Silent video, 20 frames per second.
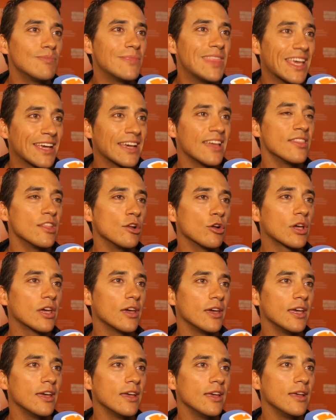tengan de lo
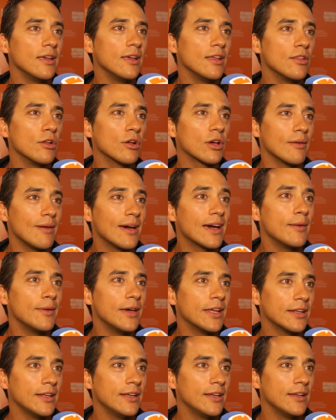que, de lo que van a
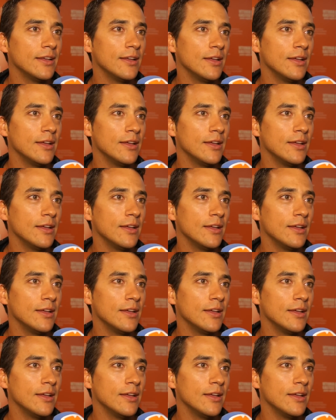ver,